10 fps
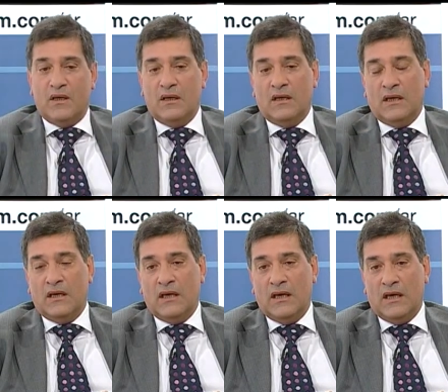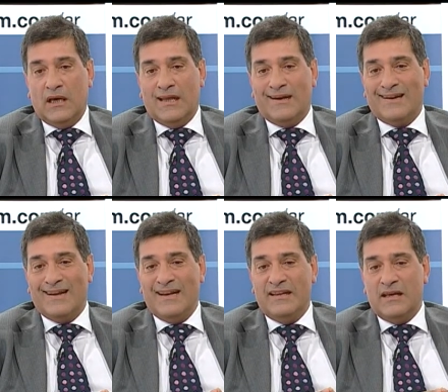Eh, en
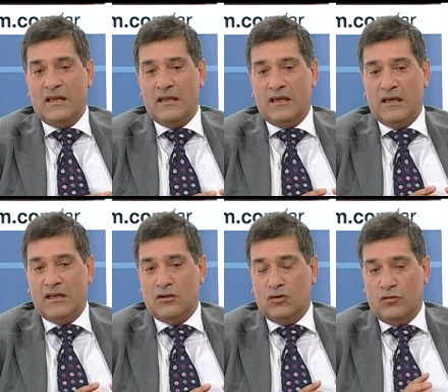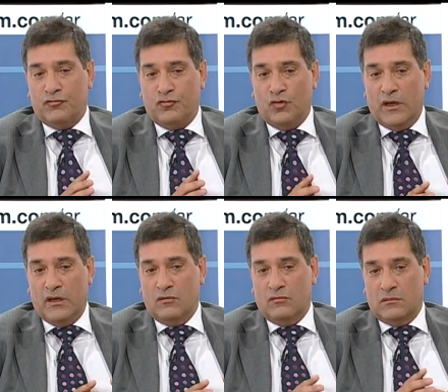realidad esto
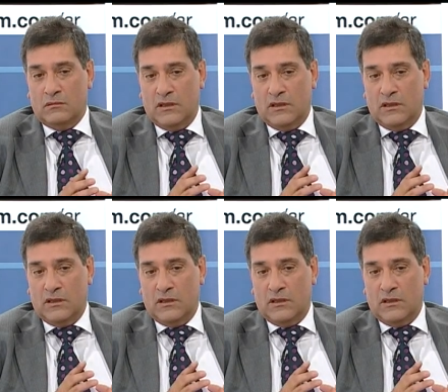fue un,